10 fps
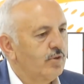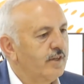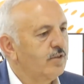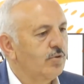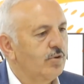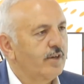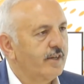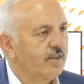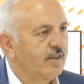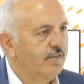Her türlü
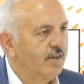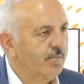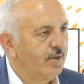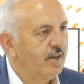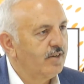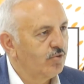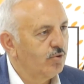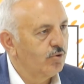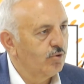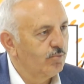katkıyı vermeye hazır
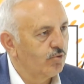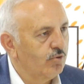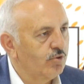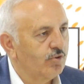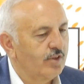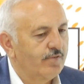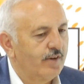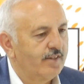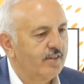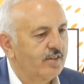olduğumuzu o gün de
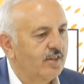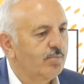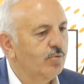ifade ettik.